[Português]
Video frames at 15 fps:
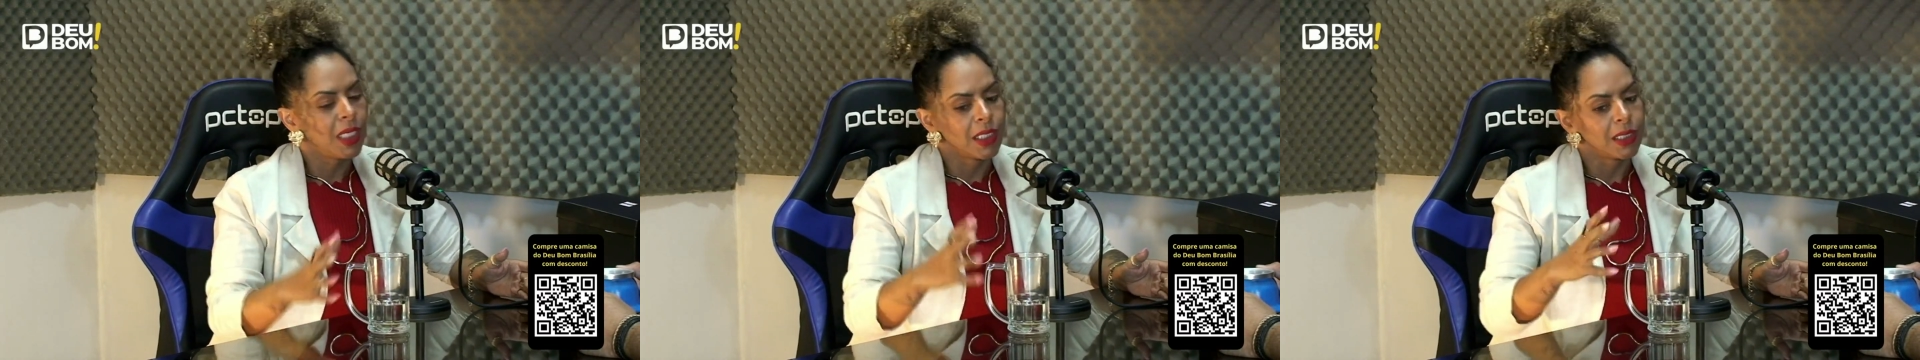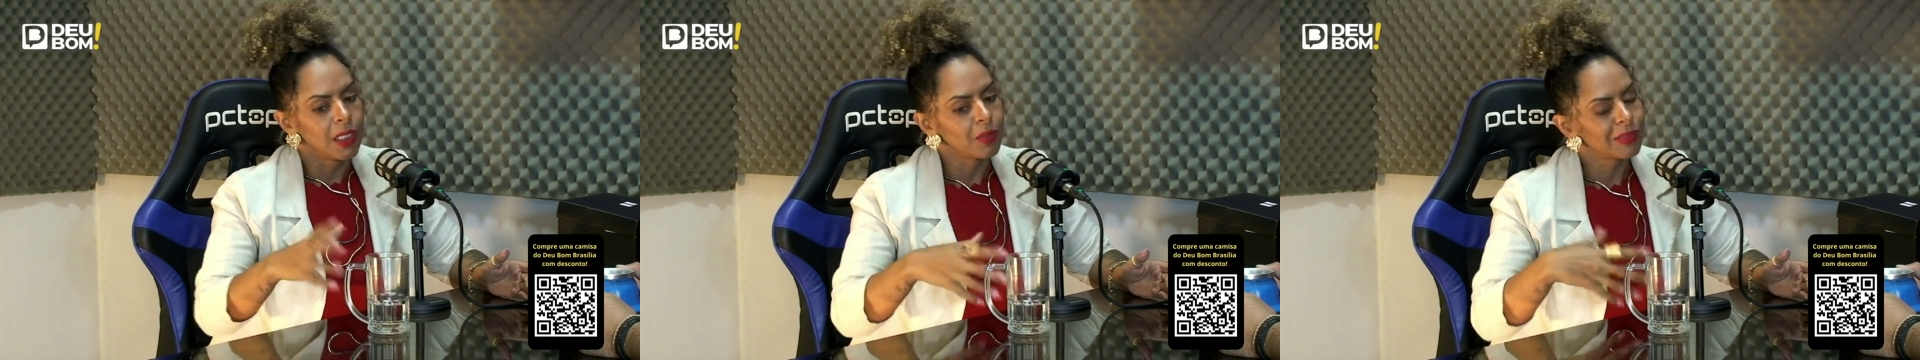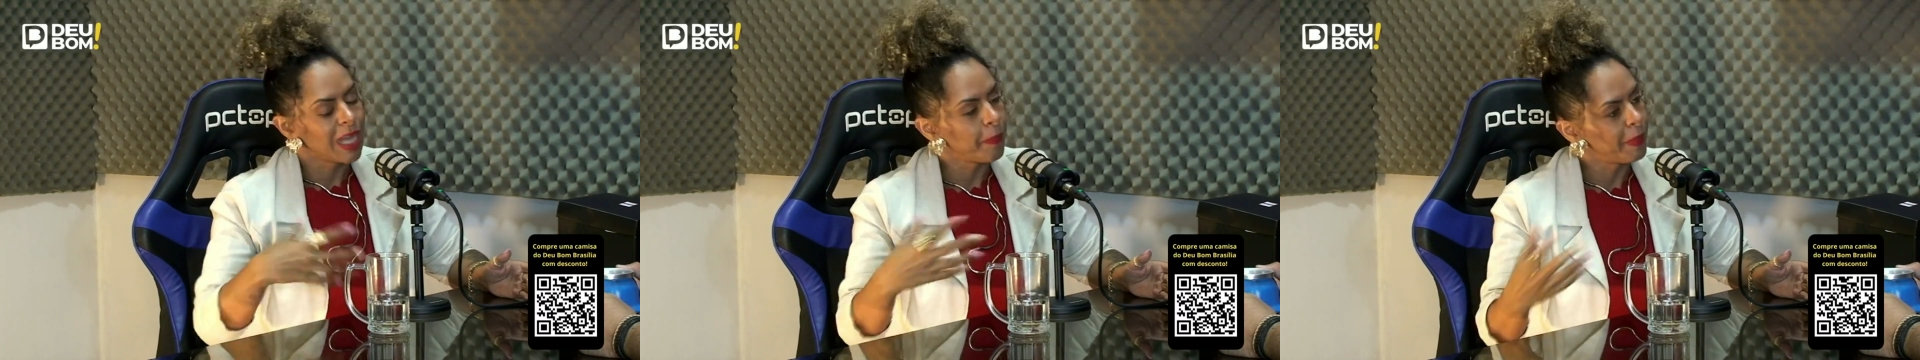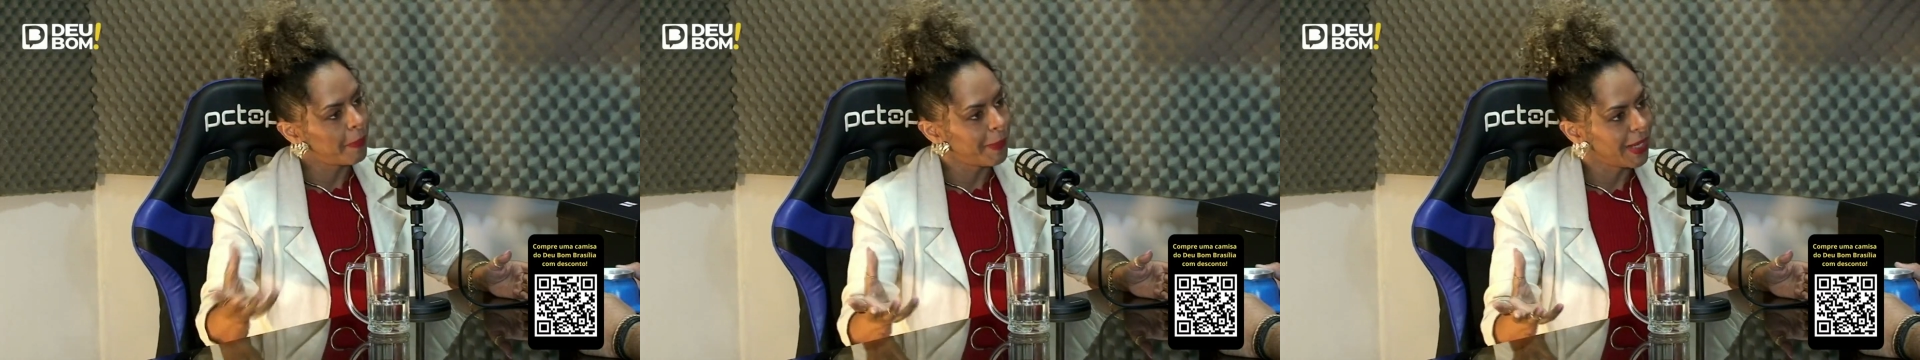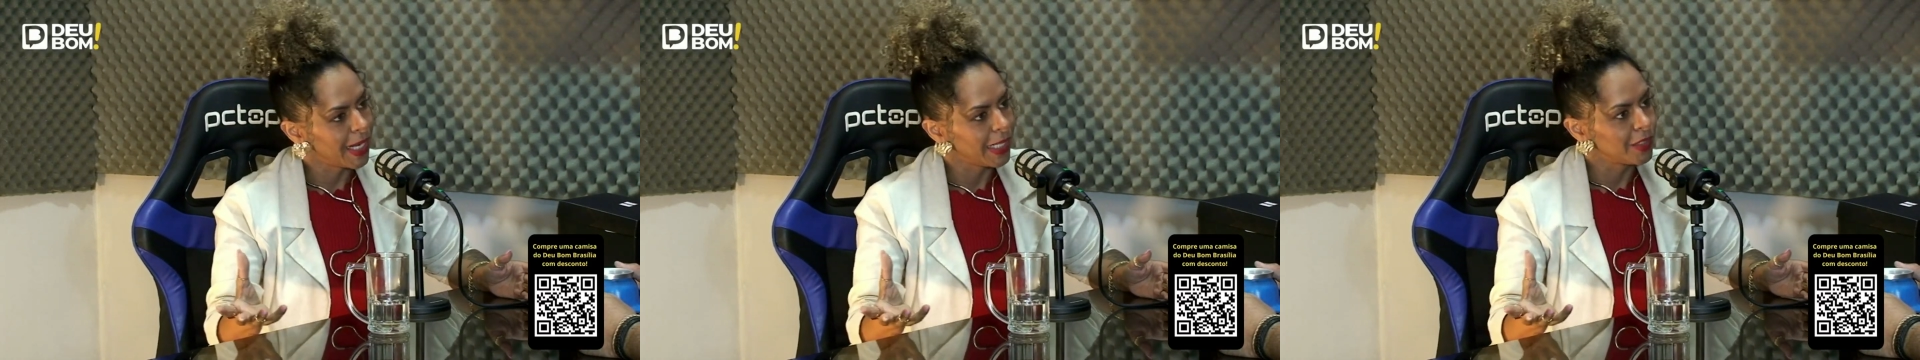não está
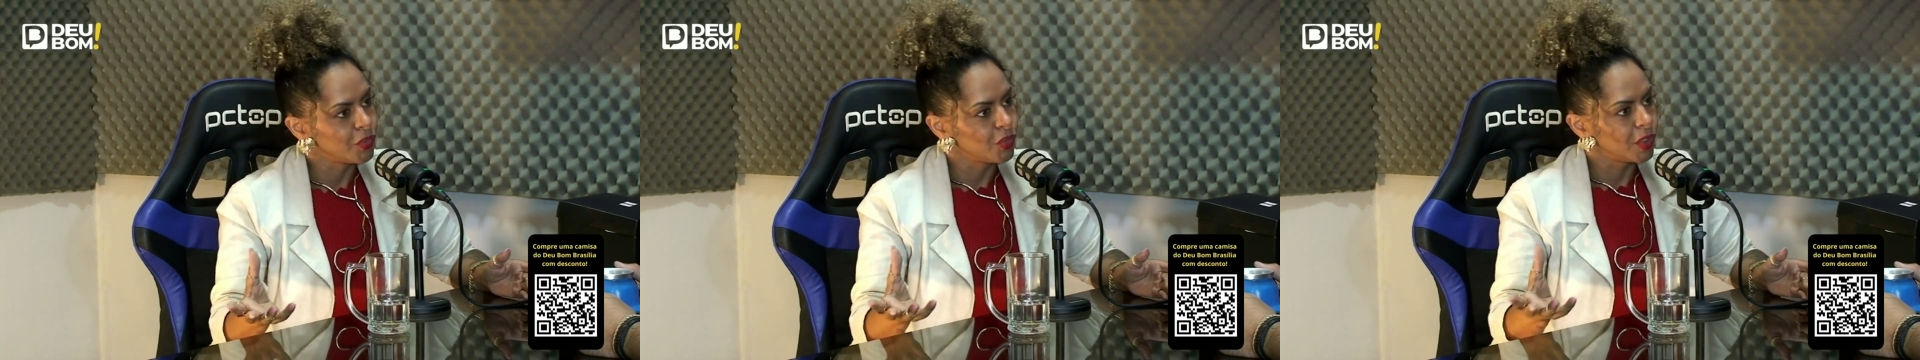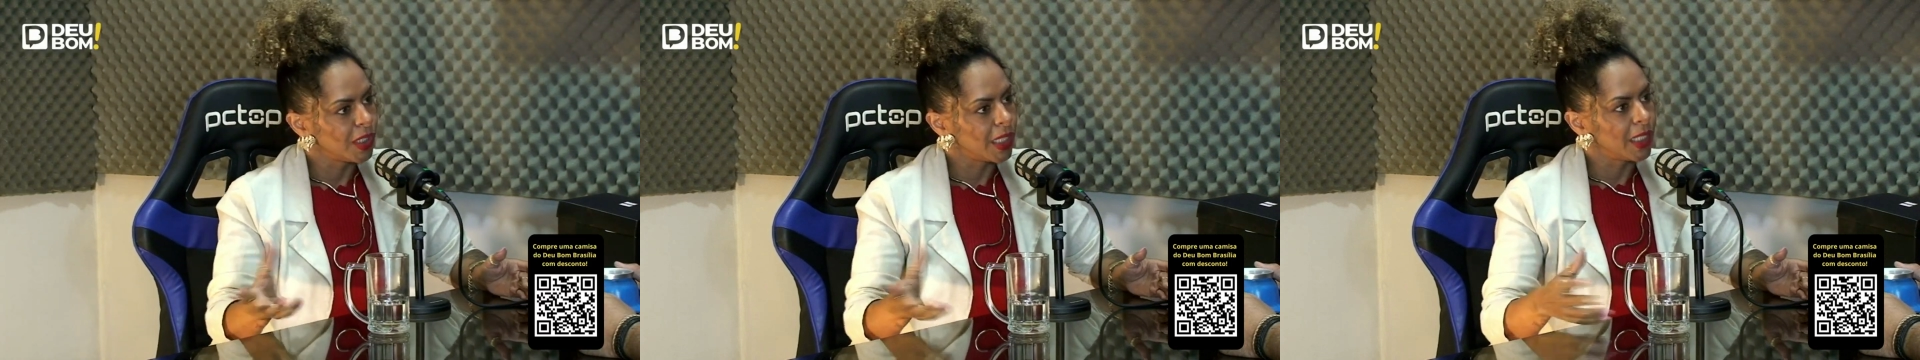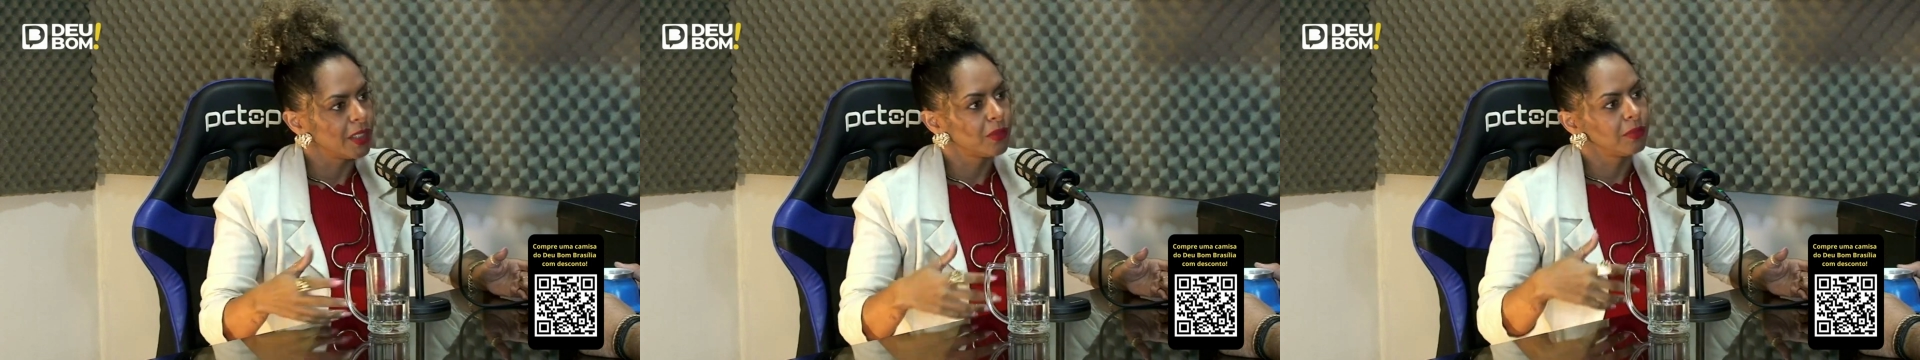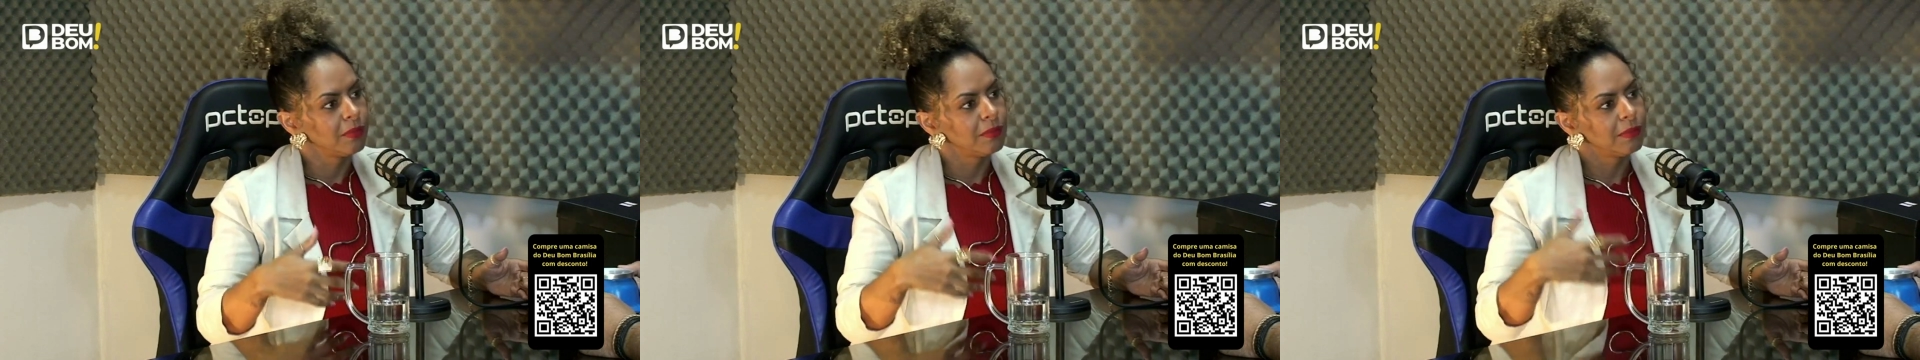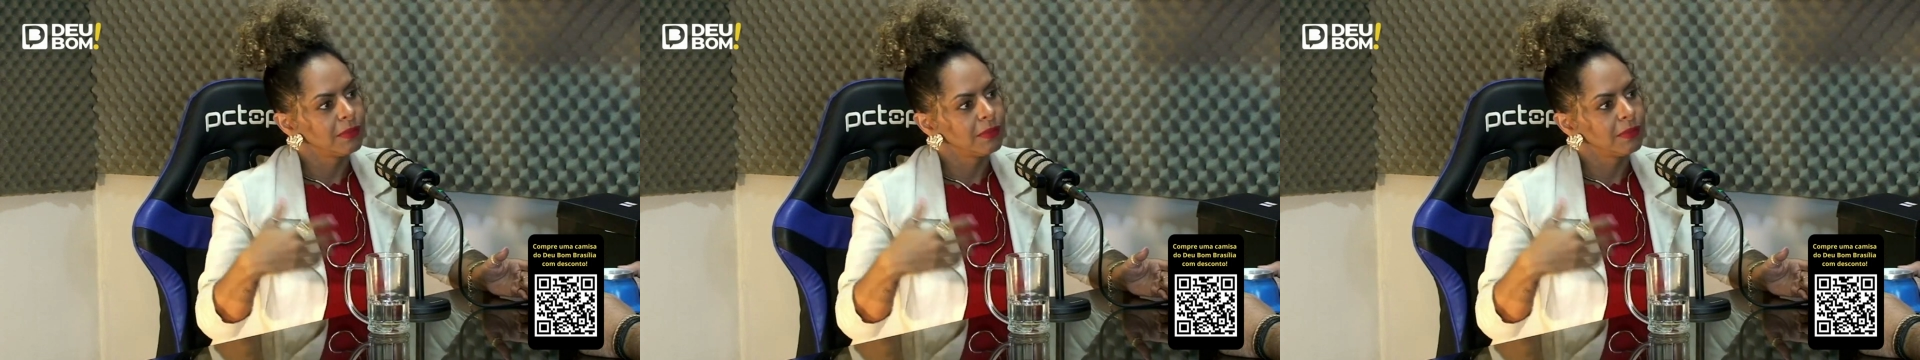preparada direito,